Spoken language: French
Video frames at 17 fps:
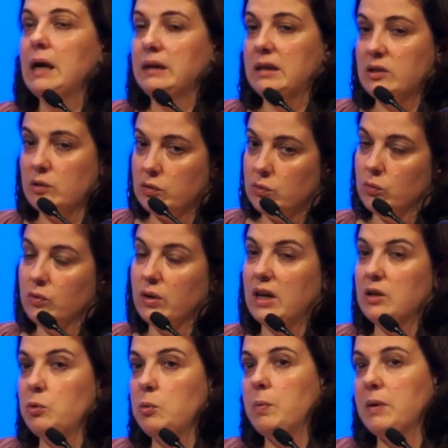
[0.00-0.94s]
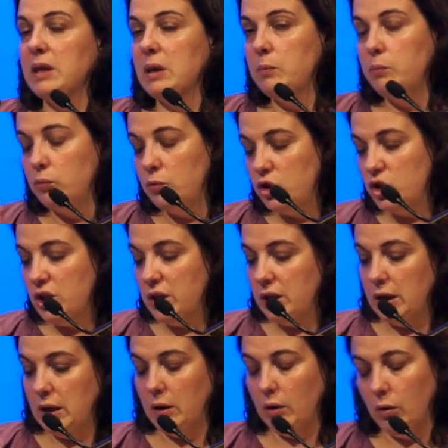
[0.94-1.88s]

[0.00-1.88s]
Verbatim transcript: qui se sont traduits par des budgets